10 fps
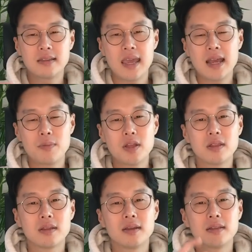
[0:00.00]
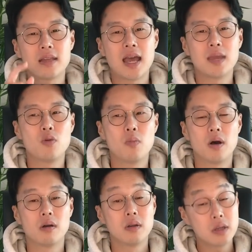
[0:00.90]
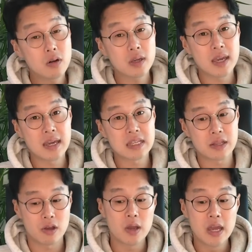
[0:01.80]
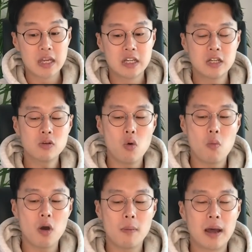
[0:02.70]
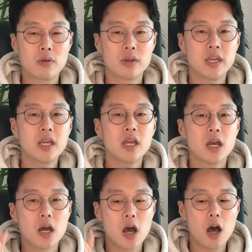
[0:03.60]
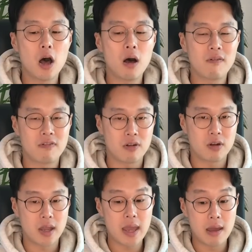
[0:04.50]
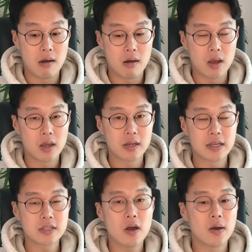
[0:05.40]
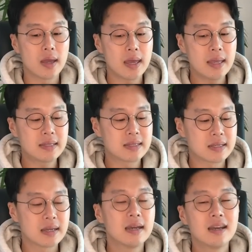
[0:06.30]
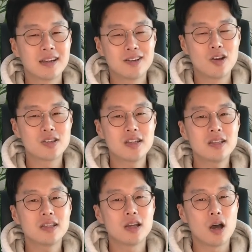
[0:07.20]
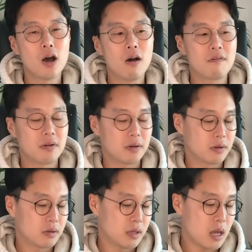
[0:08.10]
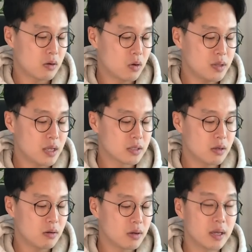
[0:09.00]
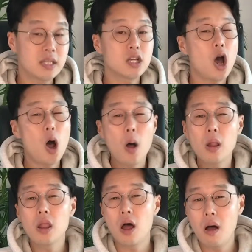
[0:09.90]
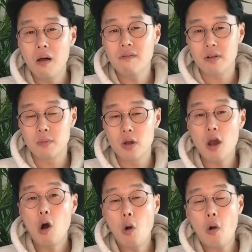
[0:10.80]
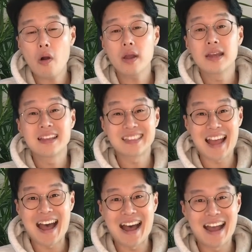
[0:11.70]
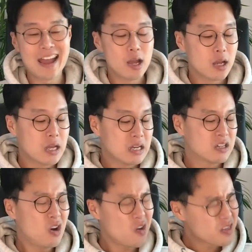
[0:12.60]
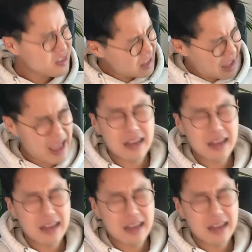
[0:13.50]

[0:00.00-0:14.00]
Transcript: 땡 하면 time over 이렇게 얘기하잖아요. 그 over가 바로 이 over예요. 그래서 at 그것은 over. 야, 그거 끝났어. It's all over. 뭐야? or 다. 그거 다